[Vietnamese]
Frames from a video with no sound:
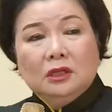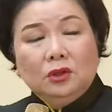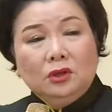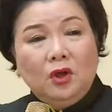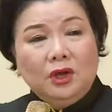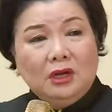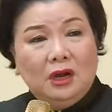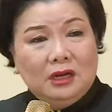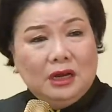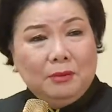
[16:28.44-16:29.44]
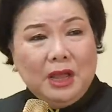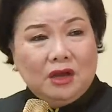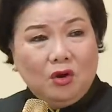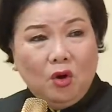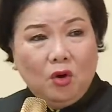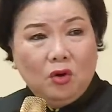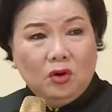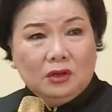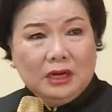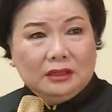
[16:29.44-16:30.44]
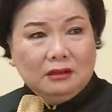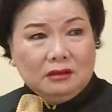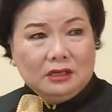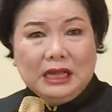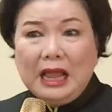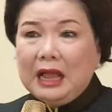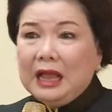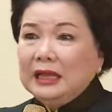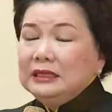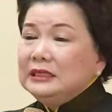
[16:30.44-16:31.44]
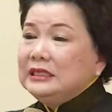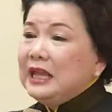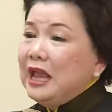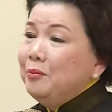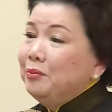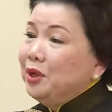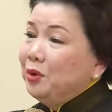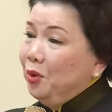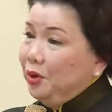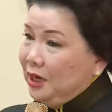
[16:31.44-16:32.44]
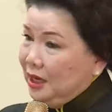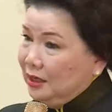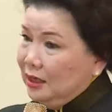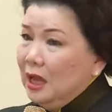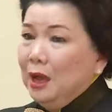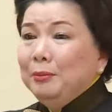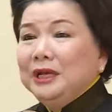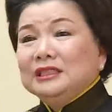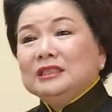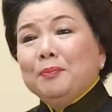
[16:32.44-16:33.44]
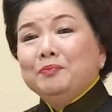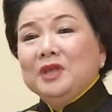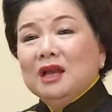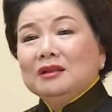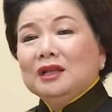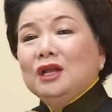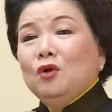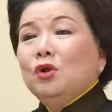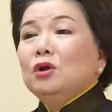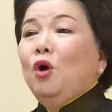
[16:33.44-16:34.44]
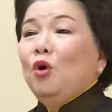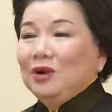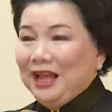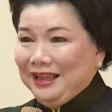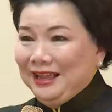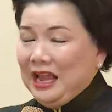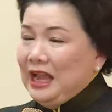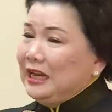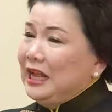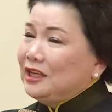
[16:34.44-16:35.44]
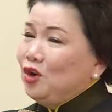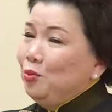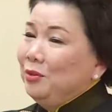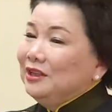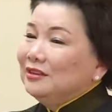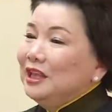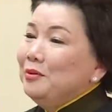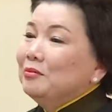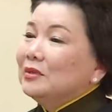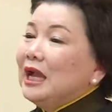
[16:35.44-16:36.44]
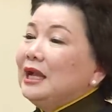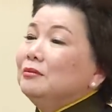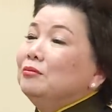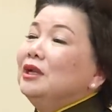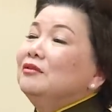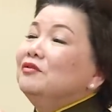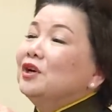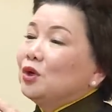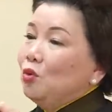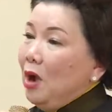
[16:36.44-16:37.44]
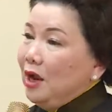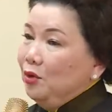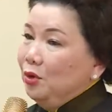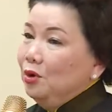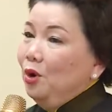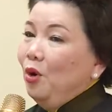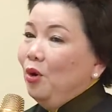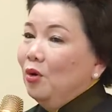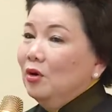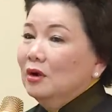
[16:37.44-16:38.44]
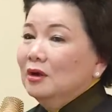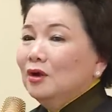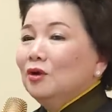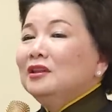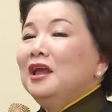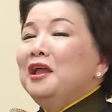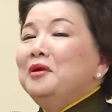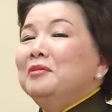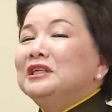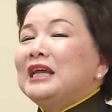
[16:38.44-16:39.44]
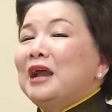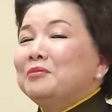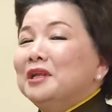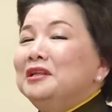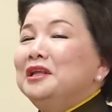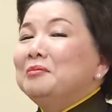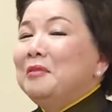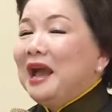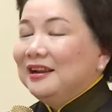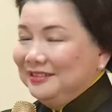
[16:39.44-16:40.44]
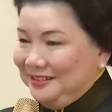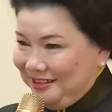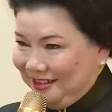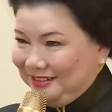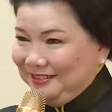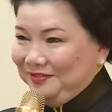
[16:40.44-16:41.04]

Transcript: Tôi nói đời là bể khổ để tất cả anh chị em mình ngồi đây, mình chấp nhận cái nỗi khổ này để rồi mình tìm cách mình vượt qua nỗi khổ. Có thế mới chạm đến niết bàn chứ ạ.